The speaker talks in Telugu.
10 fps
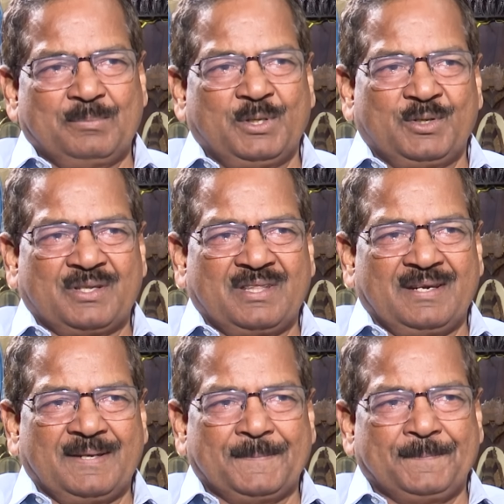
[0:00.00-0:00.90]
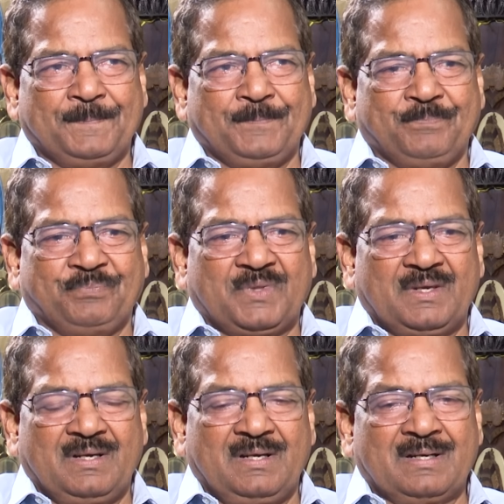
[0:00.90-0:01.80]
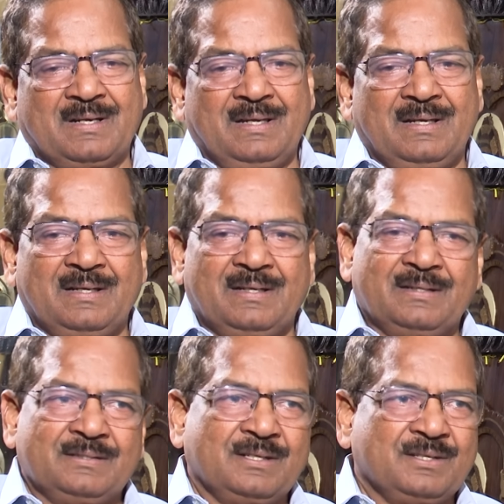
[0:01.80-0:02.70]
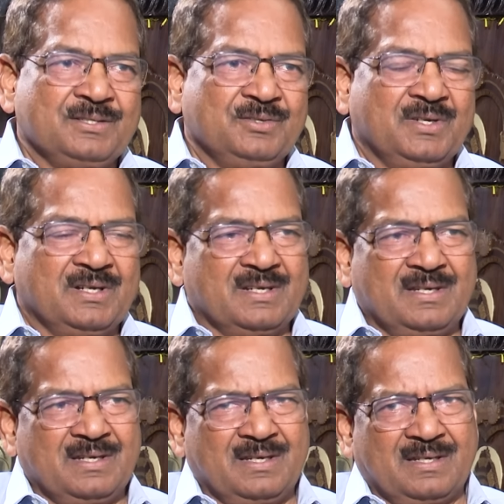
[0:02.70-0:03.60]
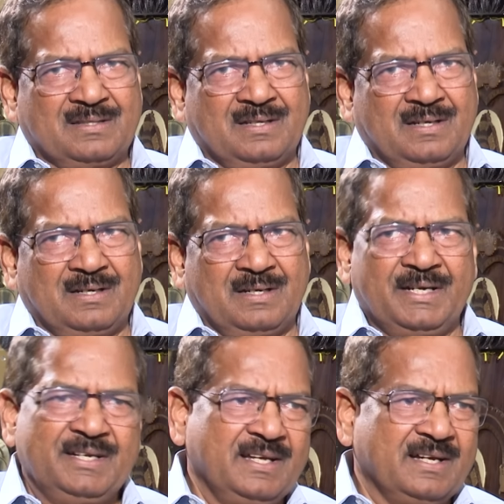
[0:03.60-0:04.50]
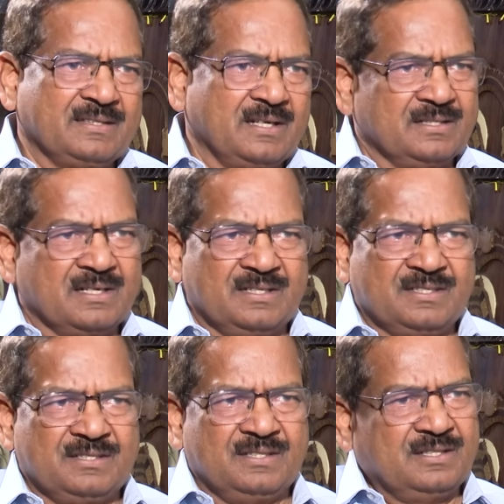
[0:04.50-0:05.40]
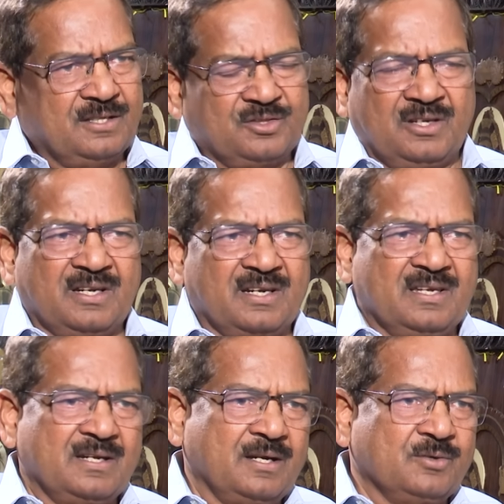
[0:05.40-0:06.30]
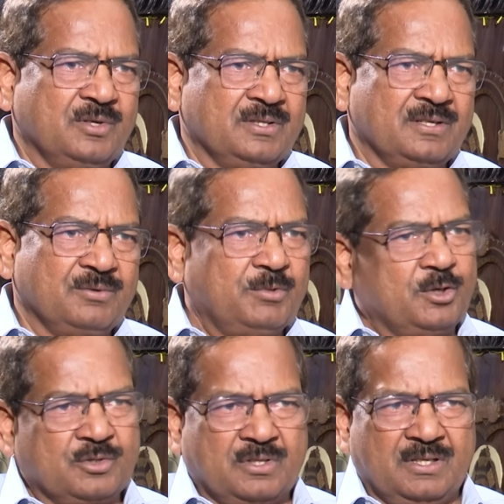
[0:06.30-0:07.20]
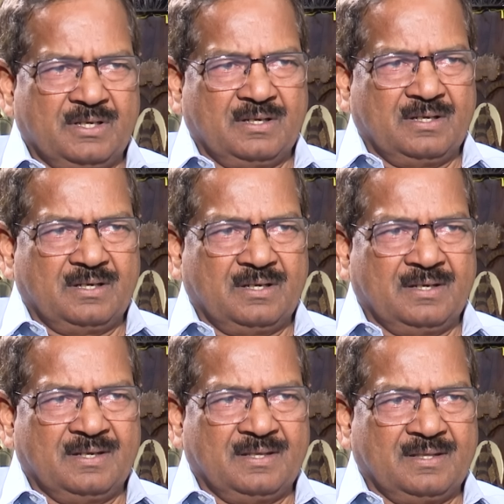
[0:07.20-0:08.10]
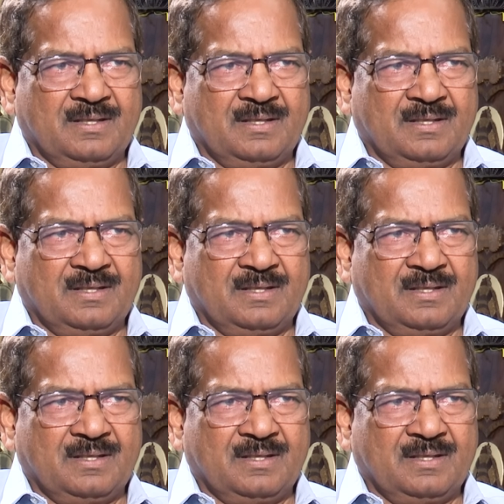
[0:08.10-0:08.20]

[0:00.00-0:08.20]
బాగుంటుందని అట్లా చిరంజీవి గారికి ఆ ఐడియా థాట్ నచ్చింది దత్ గారికి నాకు అందరం బాగుంటుంది అనే